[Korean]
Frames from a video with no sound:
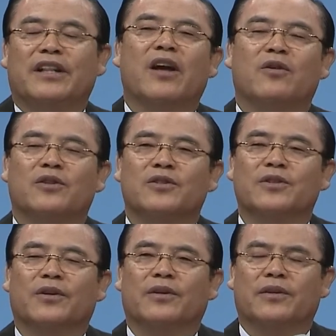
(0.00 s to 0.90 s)
된 거죠.
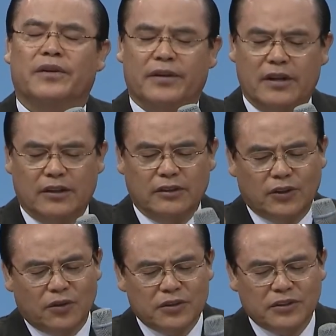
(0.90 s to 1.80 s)
이
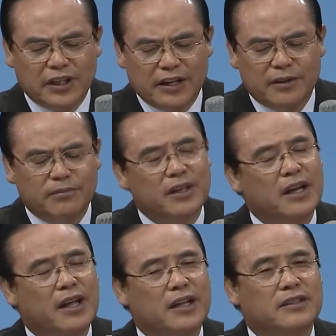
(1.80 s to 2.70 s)

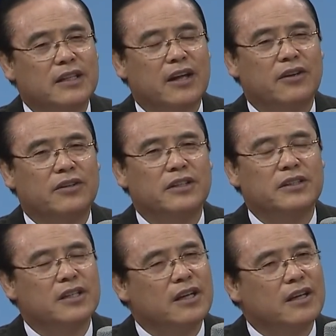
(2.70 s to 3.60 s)
선교사님들의 사역이
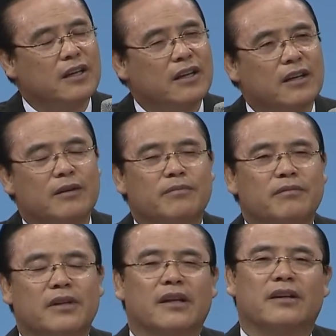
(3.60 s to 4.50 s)

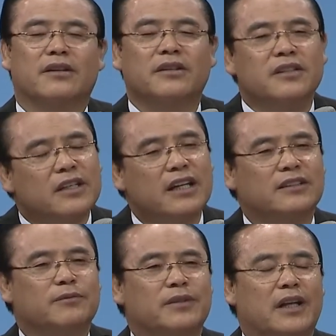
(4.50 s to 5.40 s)

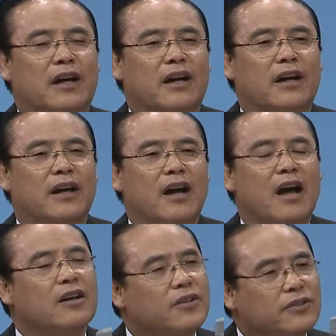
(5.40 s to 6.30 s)
참큰일했습니다
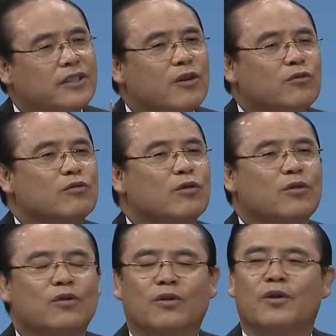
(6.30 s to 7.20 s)
학교
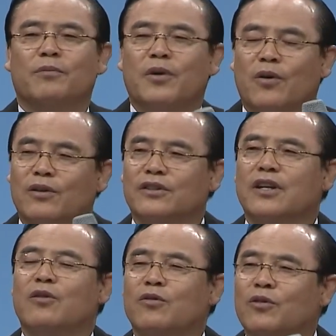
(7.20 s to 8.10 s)
세우고 병원
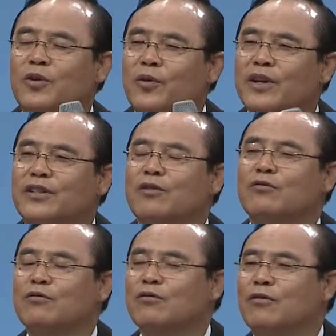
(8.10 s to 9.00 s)
세우고 교회
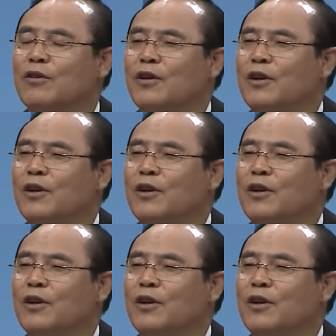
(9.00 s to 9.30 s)
세우고